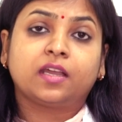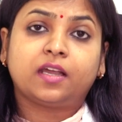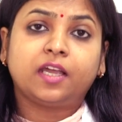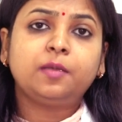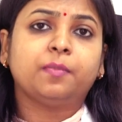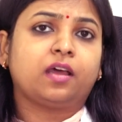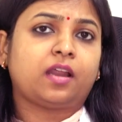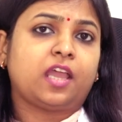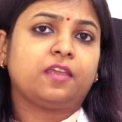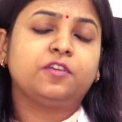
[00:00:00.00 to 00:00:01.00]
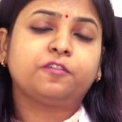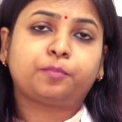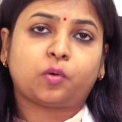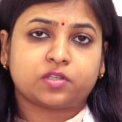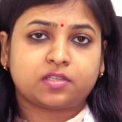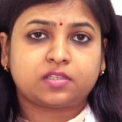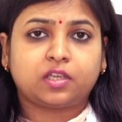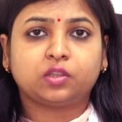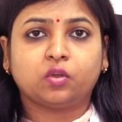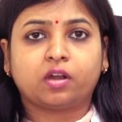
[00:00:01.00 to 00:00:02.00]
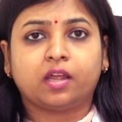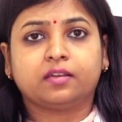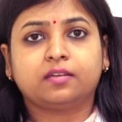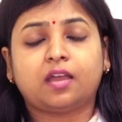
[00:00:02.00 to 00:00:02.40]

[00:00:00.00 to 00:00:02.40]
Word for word: कई बार आईवीएफ प्रोसेस के दौरान